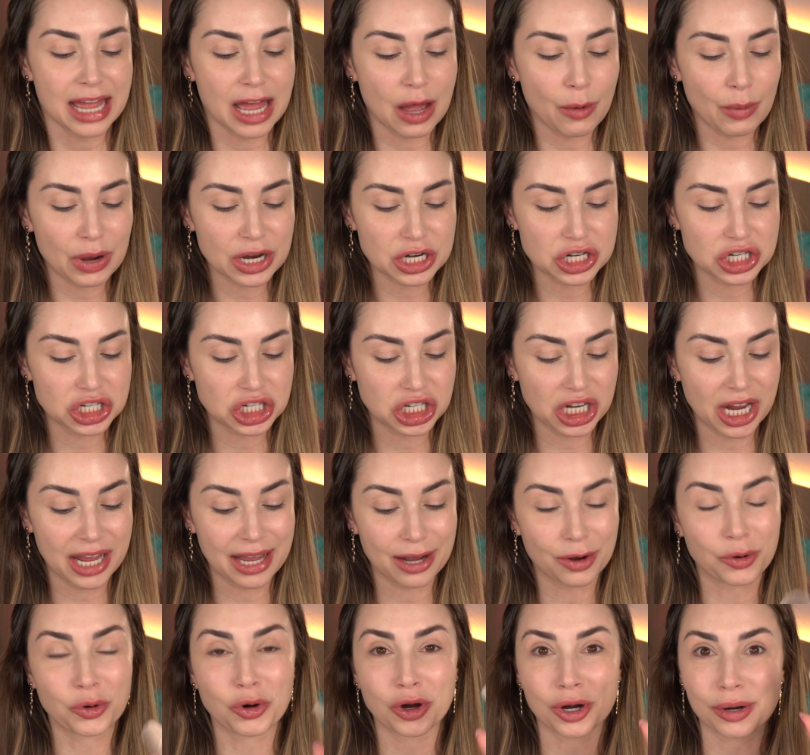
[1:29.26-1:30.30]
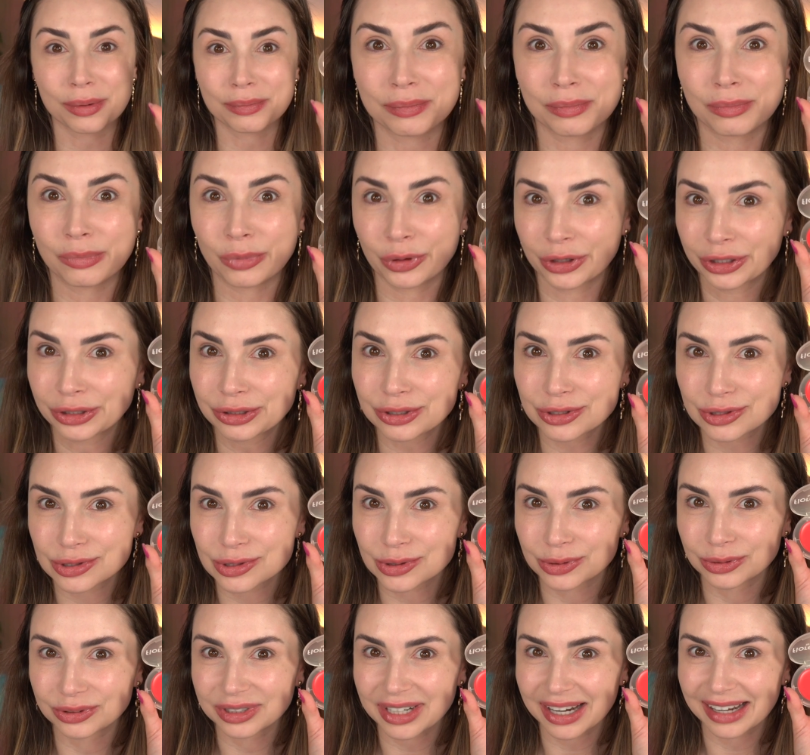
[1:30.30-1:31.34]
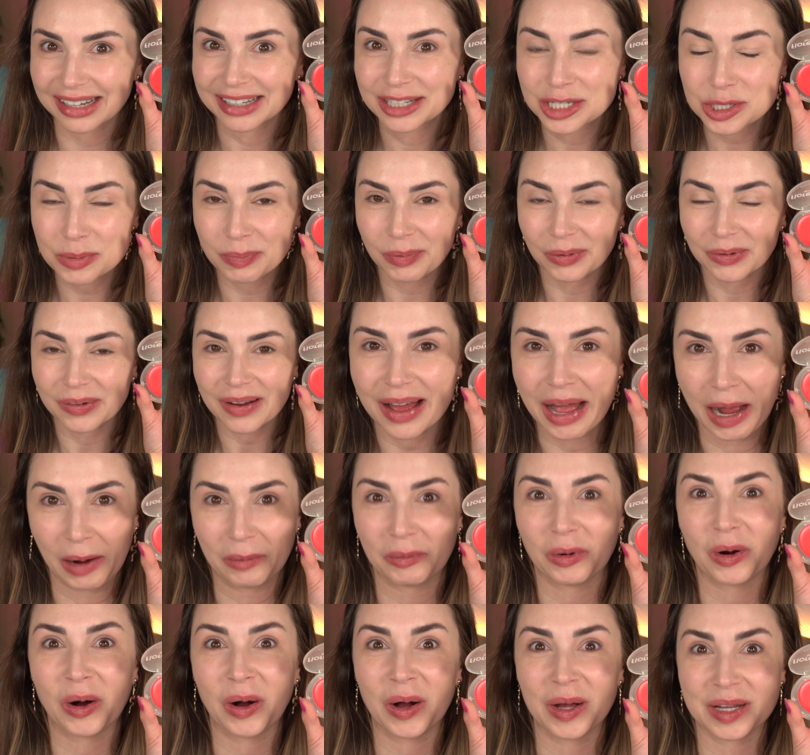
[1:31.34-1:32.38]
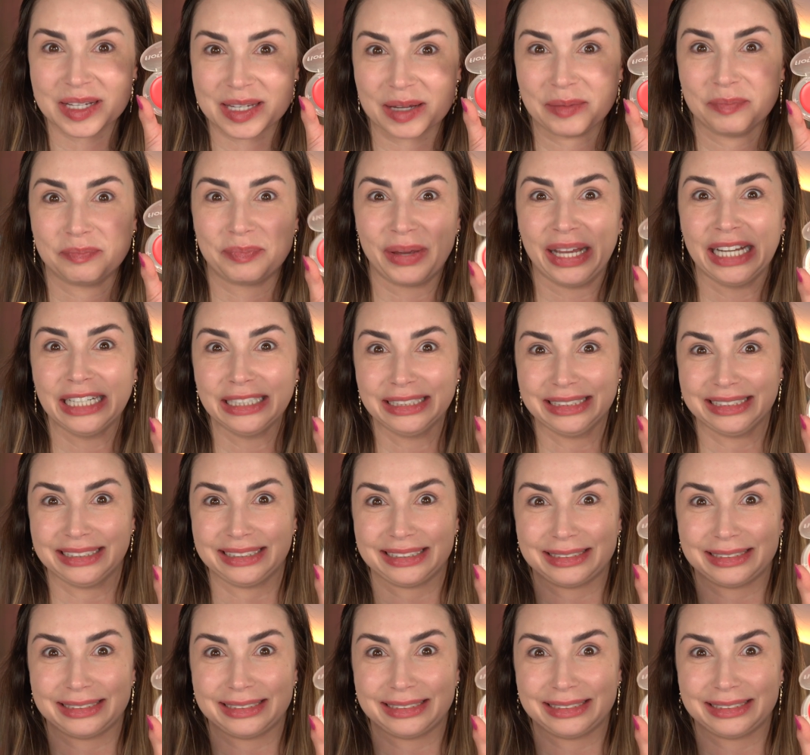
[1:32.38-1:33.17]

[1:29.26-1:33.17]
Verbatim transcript: Eu achei a cor muito escura, tipo, é um rosa bem